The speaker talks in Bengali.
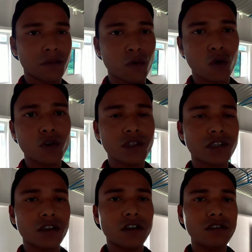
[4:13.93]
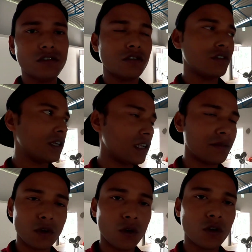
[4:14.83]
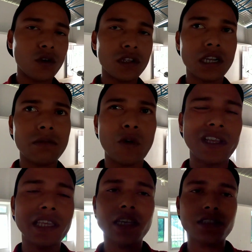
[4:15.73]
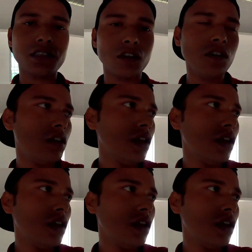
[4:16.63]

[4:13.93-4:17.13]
ভোগও দিচ্ছিল তো সেটা আমি গ্রহণ করেছিলাম অনেকে আসছিল